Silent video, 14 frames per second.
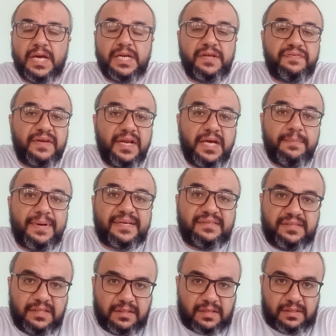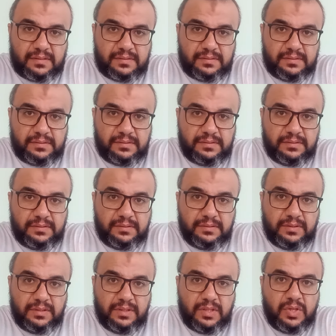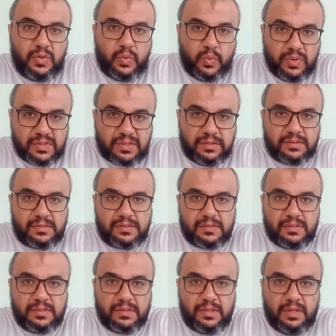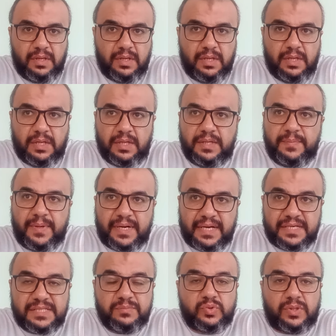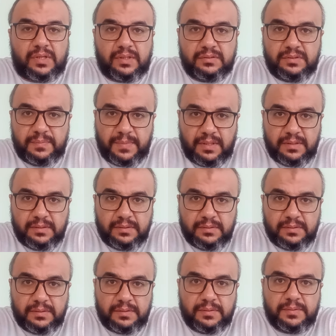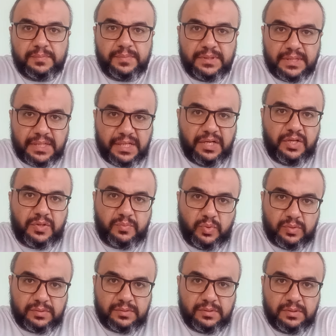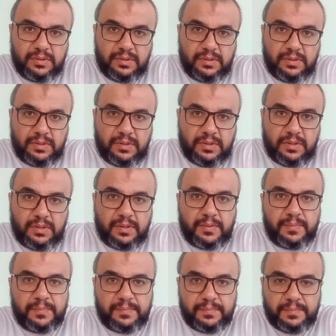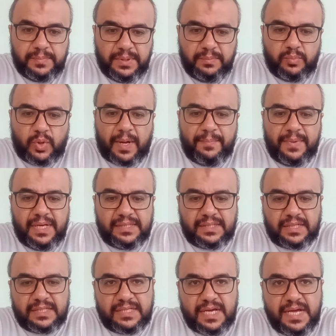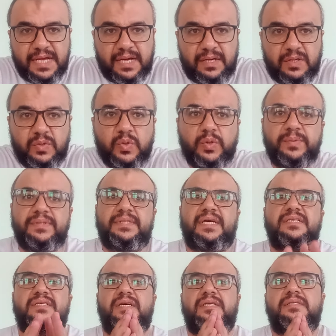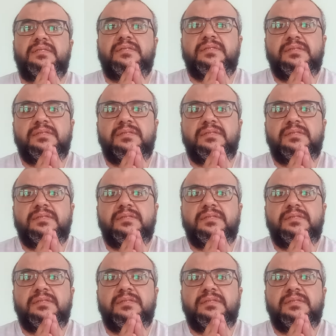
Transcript: ان في لعيبه كتير وصلت لمراكز متقدمه من غير الهرمون بالمكملات الغذائيه وبالتغذيه